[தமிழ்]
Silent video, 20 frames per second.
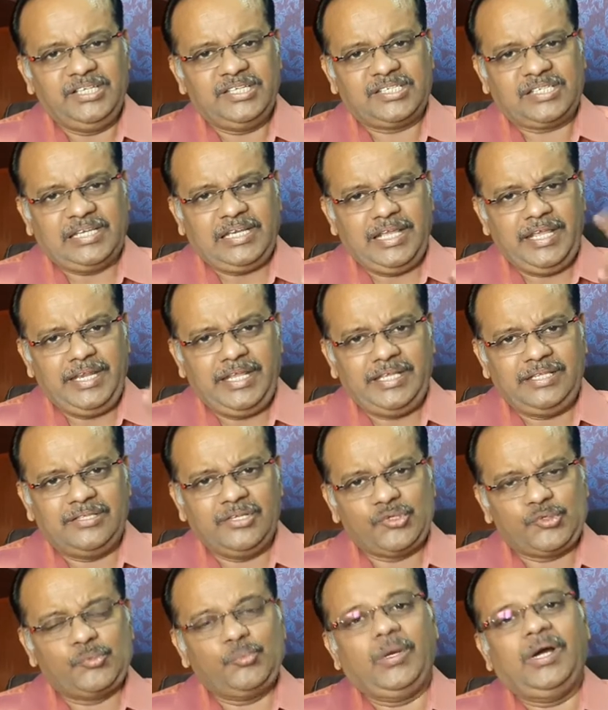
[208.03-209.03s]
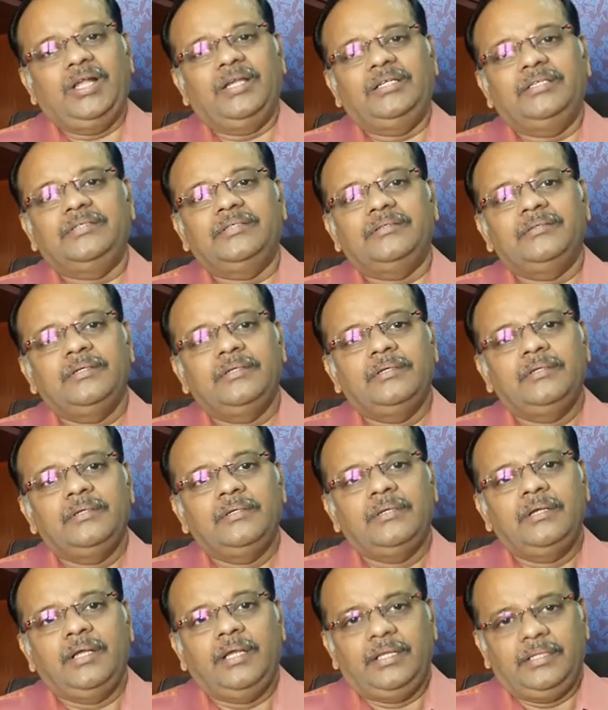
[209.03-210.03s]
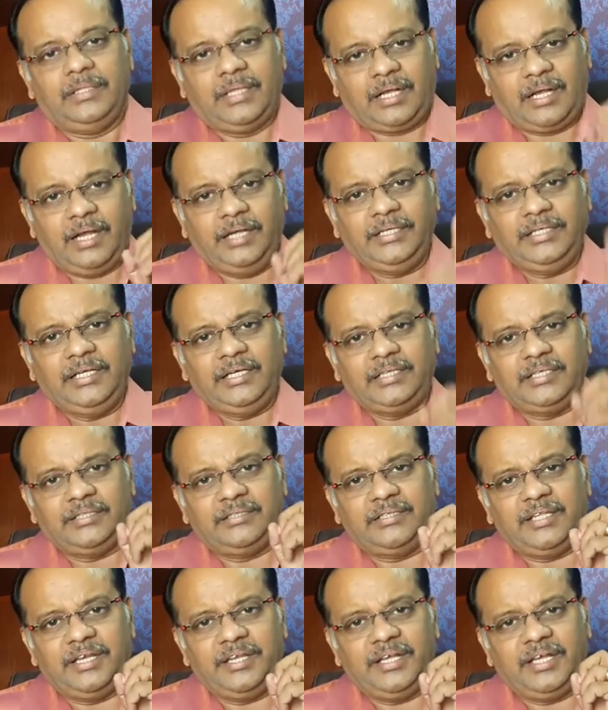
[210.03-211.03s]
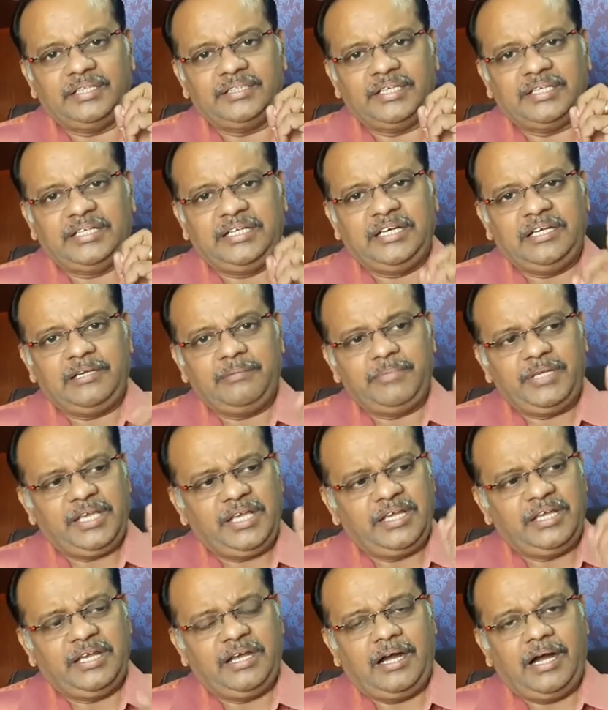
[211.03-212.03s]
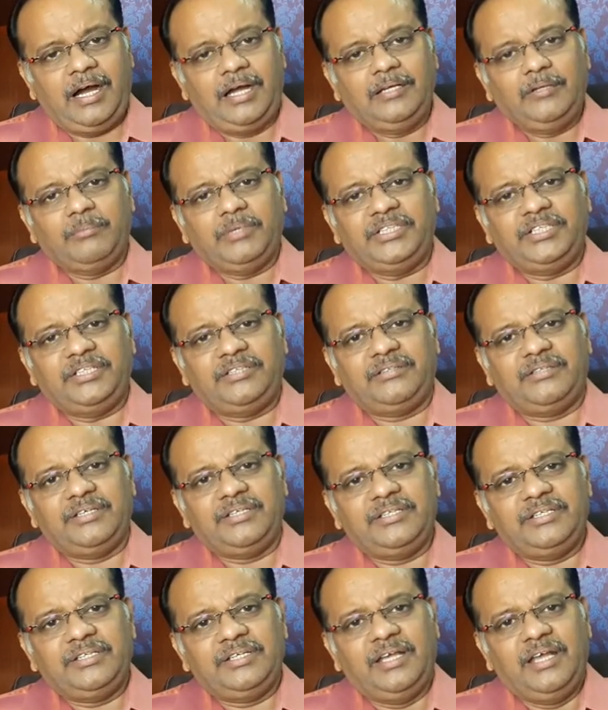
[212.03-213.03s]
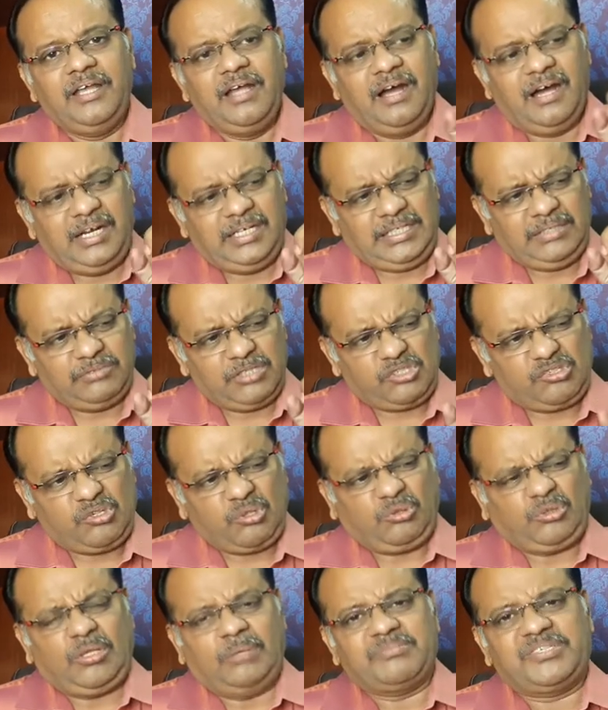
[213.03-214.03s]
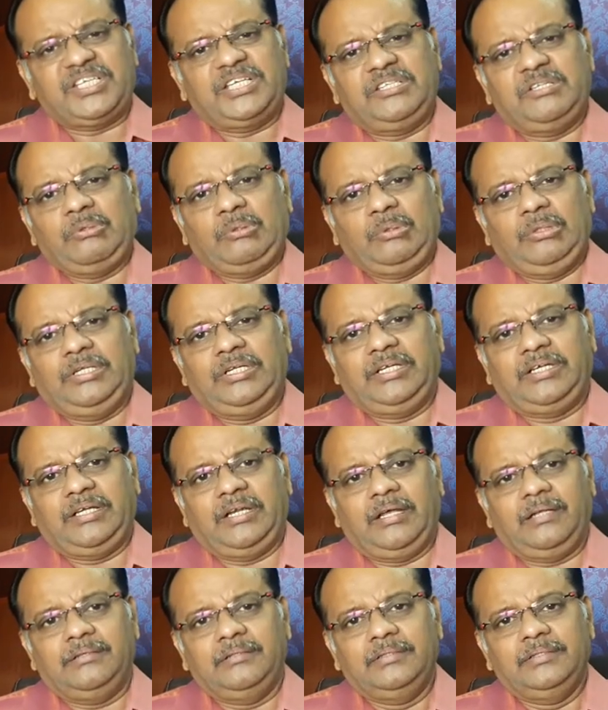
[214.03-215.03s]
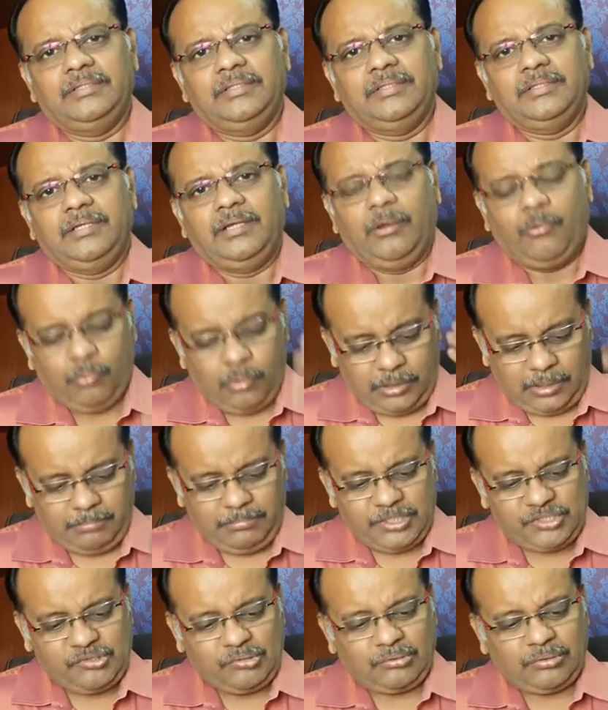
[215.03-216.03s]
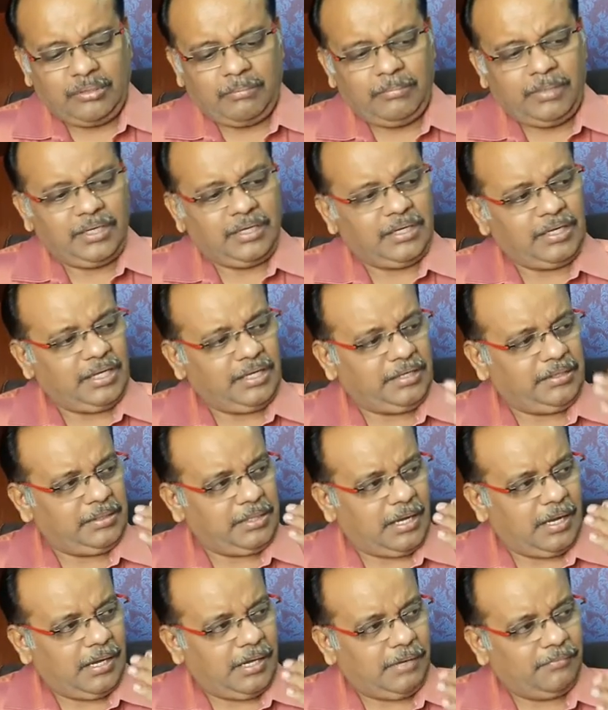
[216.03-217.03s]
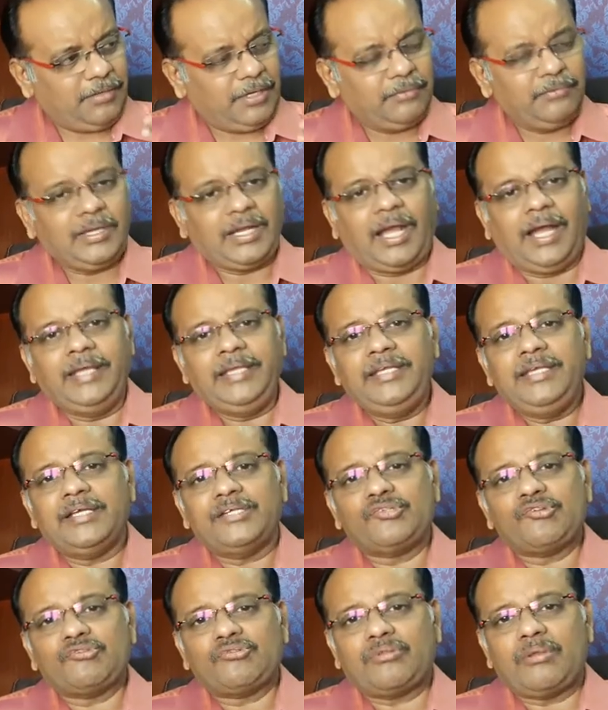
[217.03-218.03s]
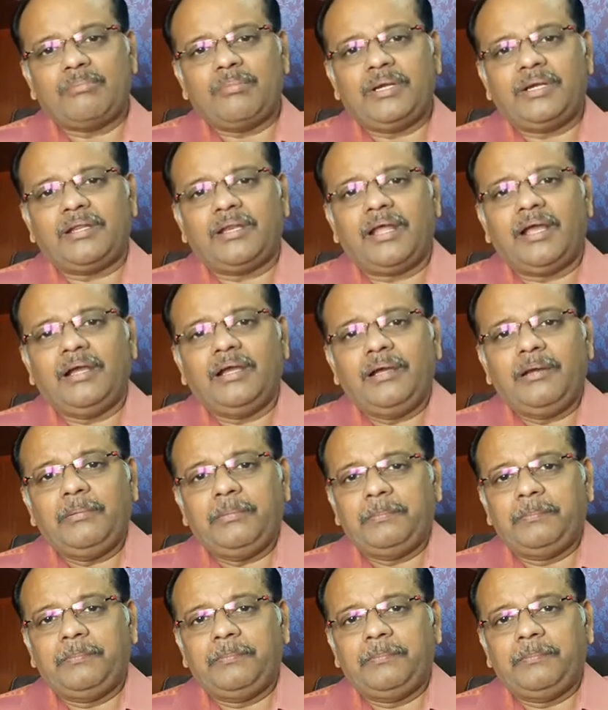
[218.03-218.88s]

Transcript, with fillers: இஸ் கிளீனிங் திஸ் வேர்ல்ட் இந்த கண்ணுக்கு தெரியாத கிருமியை அனுமதித்து ஆண்டவர் சுத்தம் செய்து கொண்டிருக்கிறார் உடம்ப சுத்தம் பண்றாரு அவங்க கையை சுத்தம் பண்றாங்க